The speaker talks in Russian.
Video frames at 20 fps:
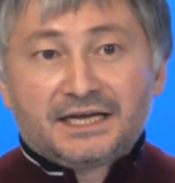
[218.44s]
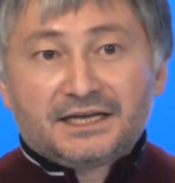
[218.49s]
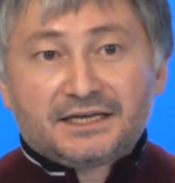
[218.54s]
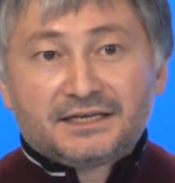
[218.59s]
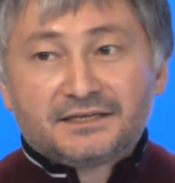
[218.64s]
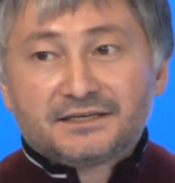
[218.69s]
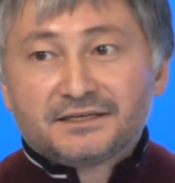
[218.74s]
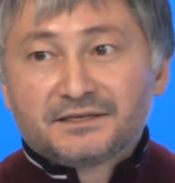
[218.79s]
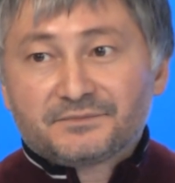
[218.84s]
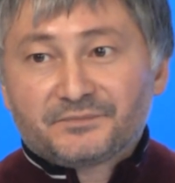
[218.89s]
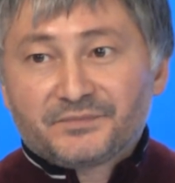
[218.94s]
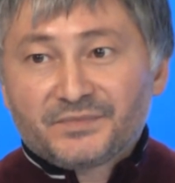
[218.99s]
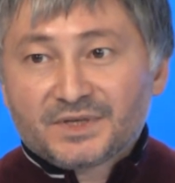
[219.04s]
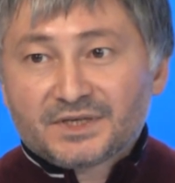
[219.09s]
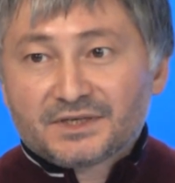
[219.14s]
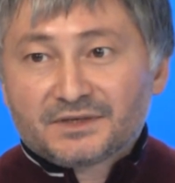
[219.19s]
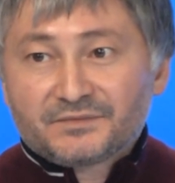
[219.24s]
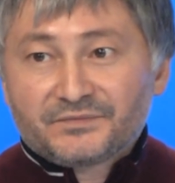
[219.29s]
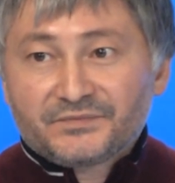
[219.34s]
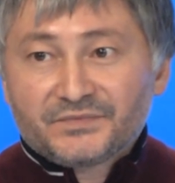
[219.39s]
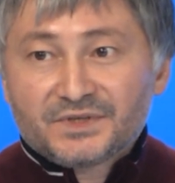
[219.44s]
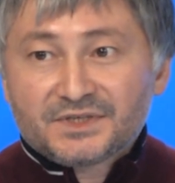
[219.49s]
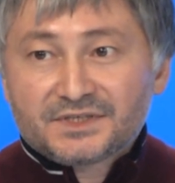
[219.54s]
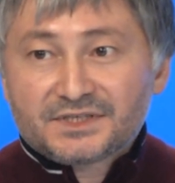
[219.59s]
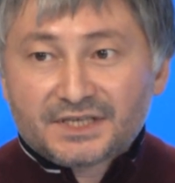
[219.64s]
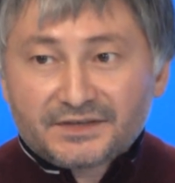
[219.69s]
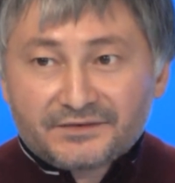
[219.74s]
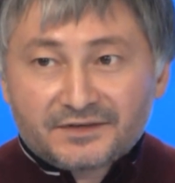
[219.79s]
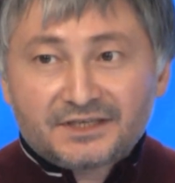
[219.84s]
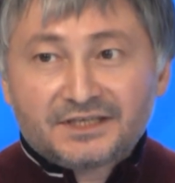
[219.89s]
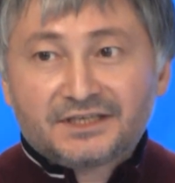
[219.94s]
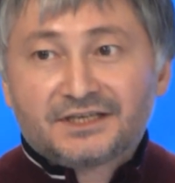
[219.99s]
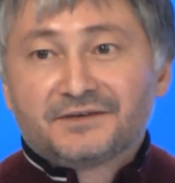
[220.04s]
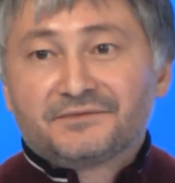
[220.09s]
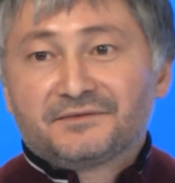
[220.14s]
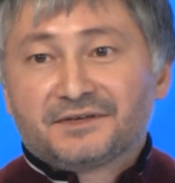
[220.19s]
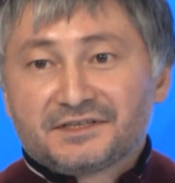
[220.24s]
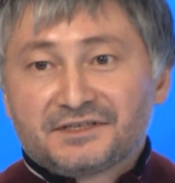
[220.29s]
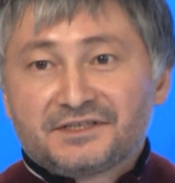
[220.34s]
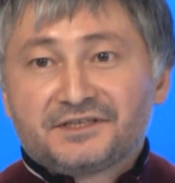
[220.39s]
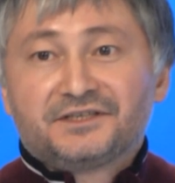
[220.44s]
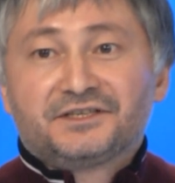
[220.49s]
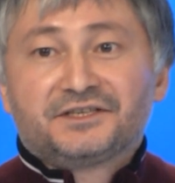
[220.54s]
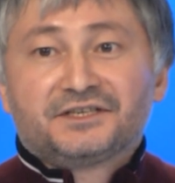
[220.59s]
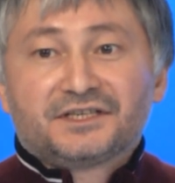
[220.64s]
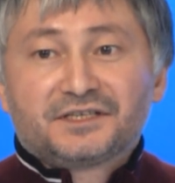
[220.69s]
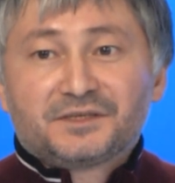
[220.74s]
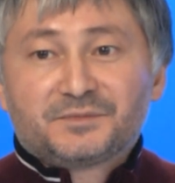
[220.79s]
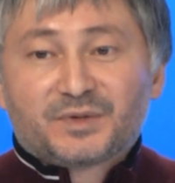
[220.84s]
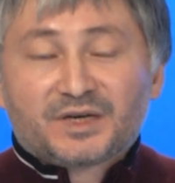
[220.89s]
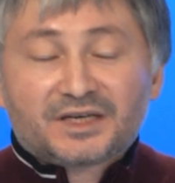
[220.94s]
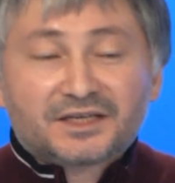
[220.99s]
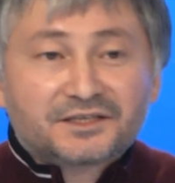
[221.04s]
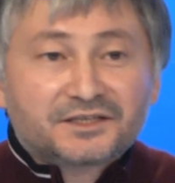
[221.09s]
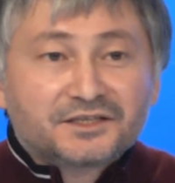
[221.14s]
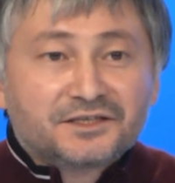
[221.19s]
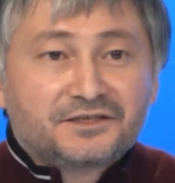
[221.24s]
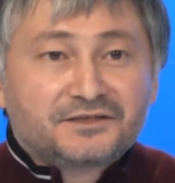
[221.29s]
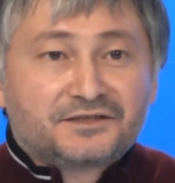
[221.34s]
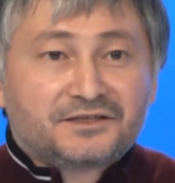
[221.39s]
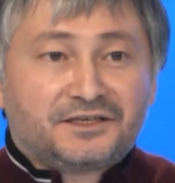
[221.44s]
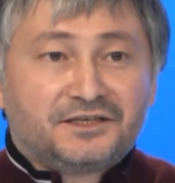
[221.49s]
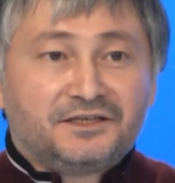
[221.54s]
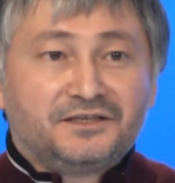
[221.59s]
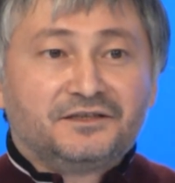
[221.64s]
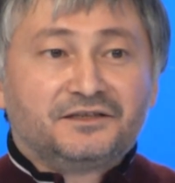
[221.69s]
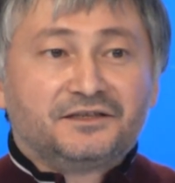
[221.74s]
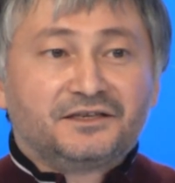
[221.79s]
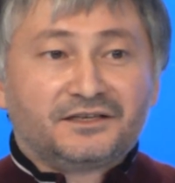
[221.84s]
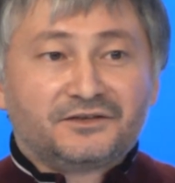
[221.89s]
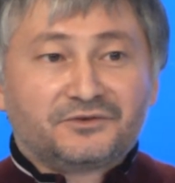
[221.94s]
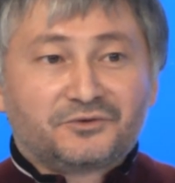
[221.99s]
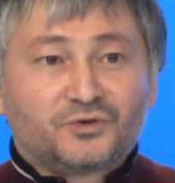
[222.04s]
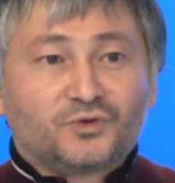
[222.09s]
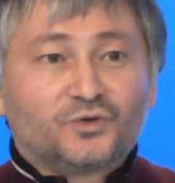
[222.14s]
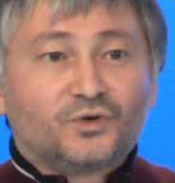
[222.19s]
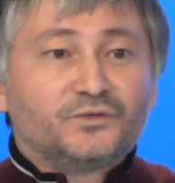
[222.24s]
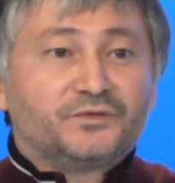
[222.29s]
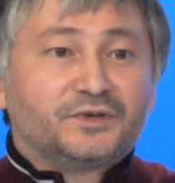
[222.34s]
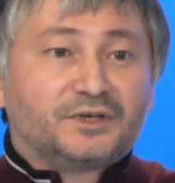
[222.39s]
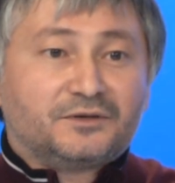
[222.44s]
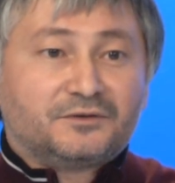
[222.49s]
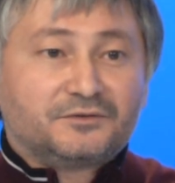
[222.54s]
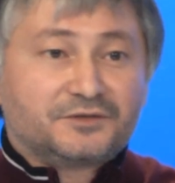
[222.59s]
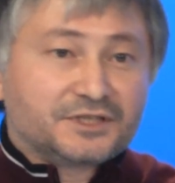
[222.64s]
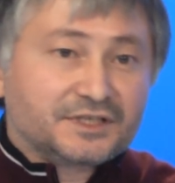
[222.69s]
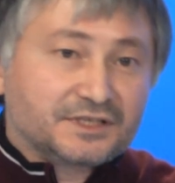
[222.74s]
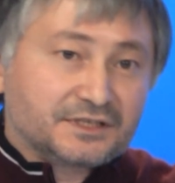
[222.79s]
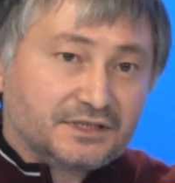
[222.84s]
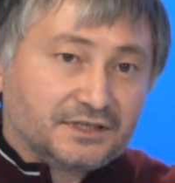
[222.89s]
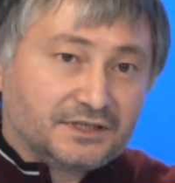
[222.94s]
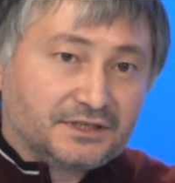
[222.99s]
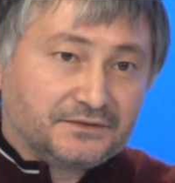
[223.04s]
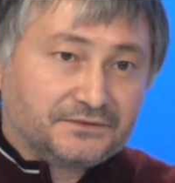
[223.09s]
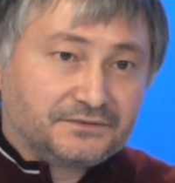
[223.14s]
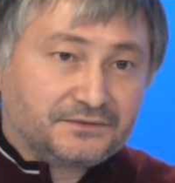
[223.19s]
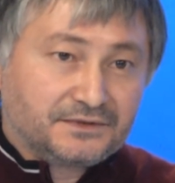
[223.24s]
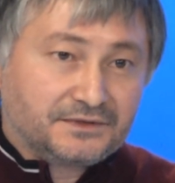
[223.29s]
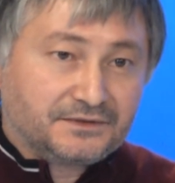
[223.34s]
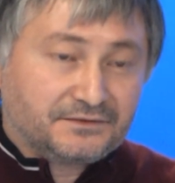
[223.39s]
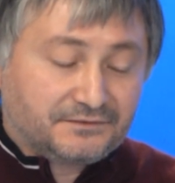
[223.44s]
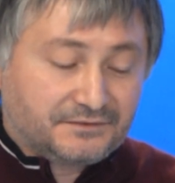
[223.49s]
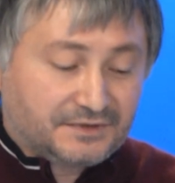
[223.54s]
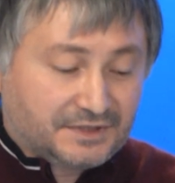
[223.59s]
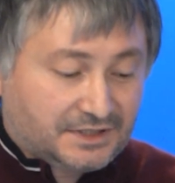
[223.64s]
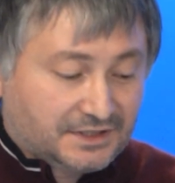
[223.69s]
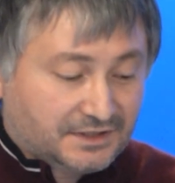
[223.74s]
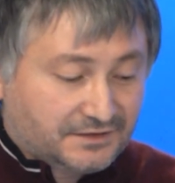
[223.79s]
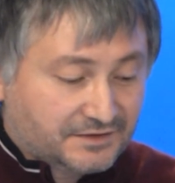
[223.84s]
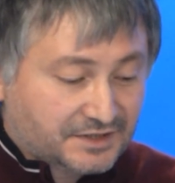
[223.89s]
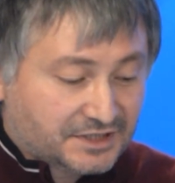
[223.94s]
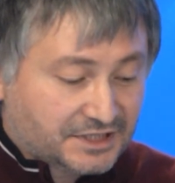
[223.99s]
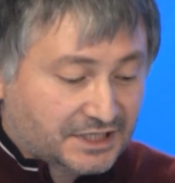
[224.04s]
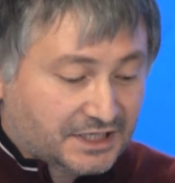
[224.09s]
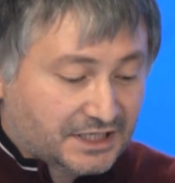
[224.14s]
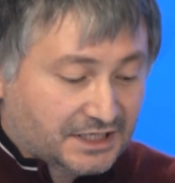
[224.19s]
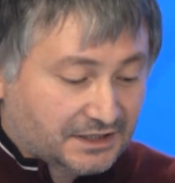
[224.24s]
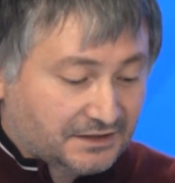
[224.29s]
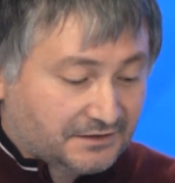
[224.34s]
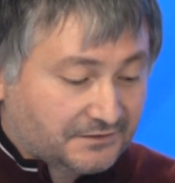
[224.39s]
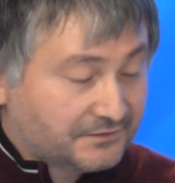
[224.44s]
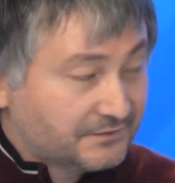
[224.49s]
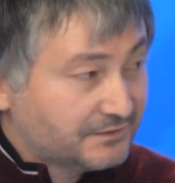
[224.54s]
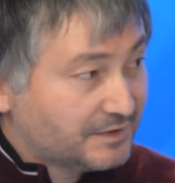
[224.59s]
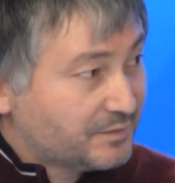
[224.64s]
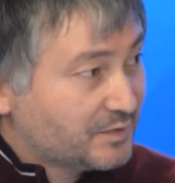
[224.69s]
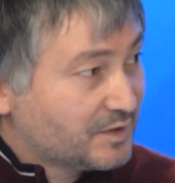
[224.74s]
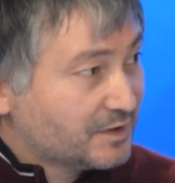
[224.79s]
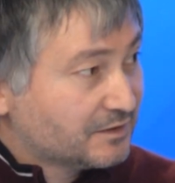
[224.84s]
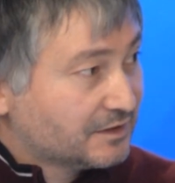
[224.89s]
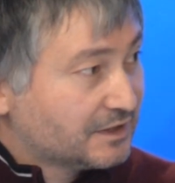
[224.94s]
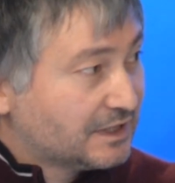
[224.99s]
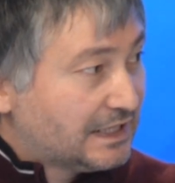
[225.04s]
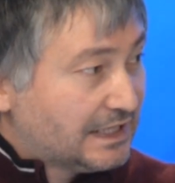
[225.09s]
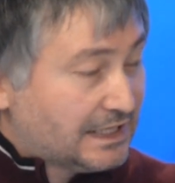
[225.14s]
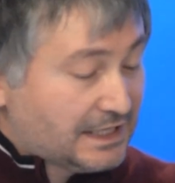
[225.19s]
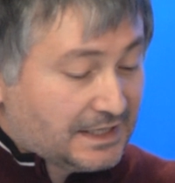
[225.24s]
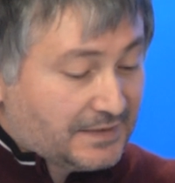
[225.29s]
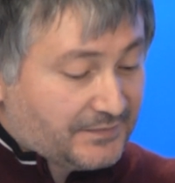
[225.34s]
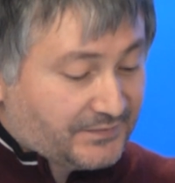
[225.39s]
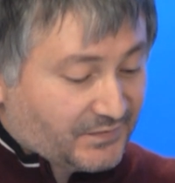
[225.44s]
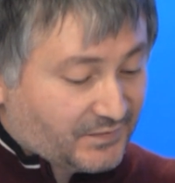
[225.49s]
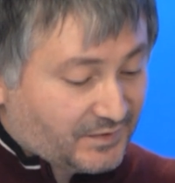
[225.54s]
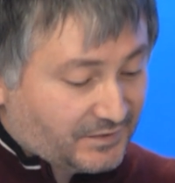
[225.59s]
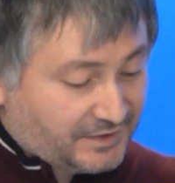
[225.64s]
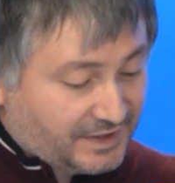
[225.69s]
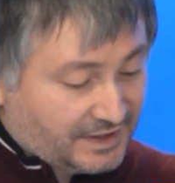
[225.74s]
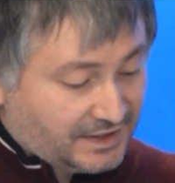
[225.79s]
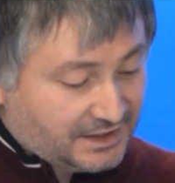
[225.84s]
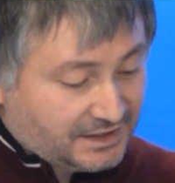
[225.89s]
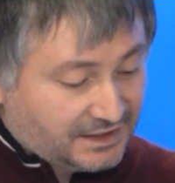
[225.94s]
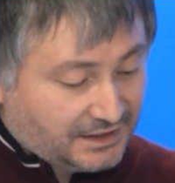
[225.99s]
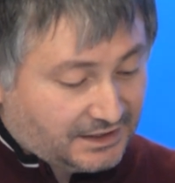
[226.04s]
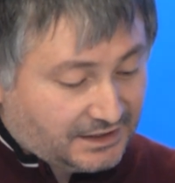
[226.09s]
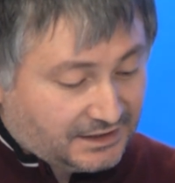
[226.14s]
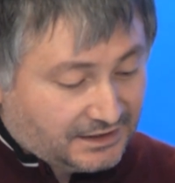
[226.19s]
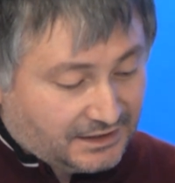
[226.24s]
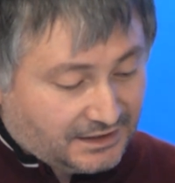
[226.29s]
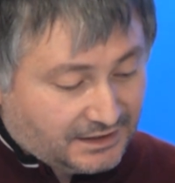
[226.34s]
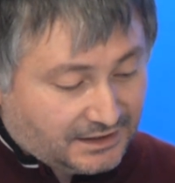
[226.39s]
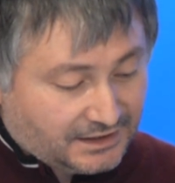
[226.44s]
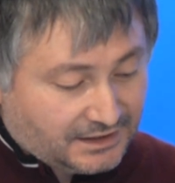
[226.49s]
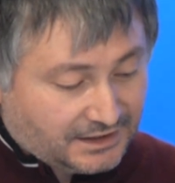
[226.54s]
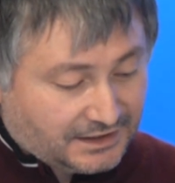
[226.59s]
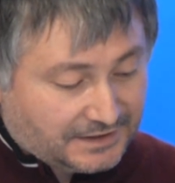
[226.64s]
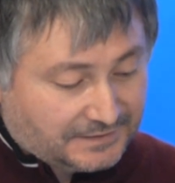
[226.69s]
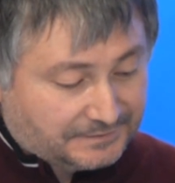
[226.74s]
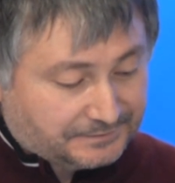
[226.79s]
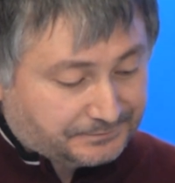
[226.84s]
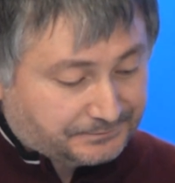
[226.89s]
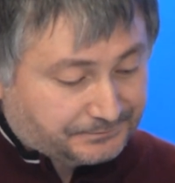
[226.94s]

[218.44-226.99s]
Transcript: И э, Северный Кавказ сейчас практически не дает новых участников в это движение, во-первых. Во-вторых, э,